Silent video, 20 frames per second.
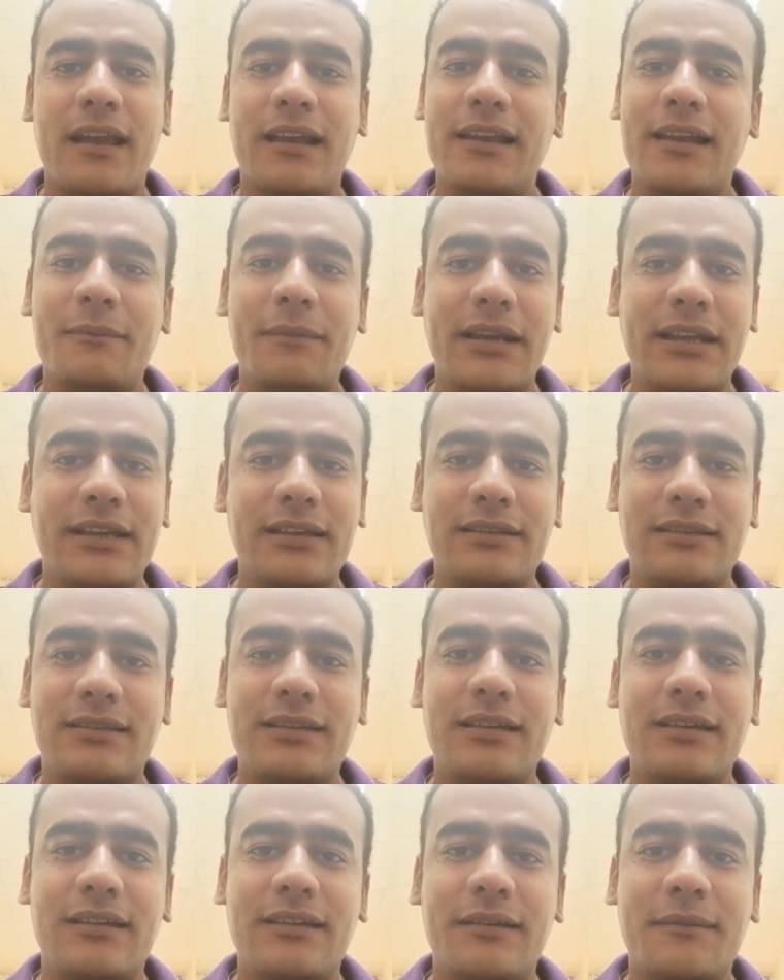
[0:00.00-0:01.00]
اللي هي ملكة
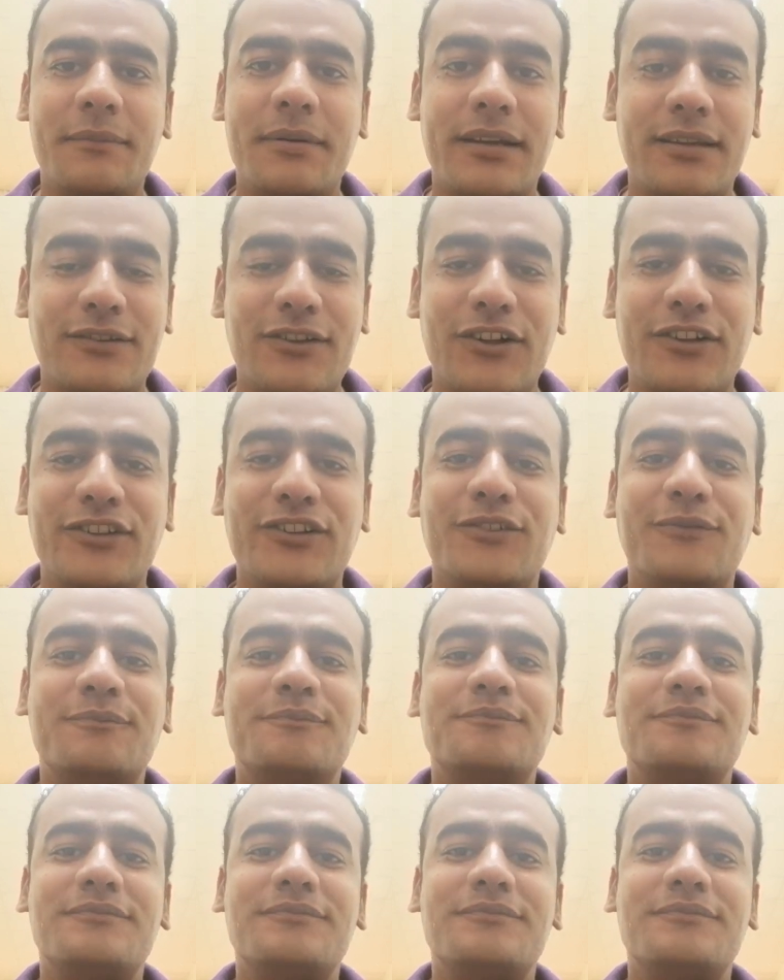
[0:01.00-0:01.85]
آه، بريطانيا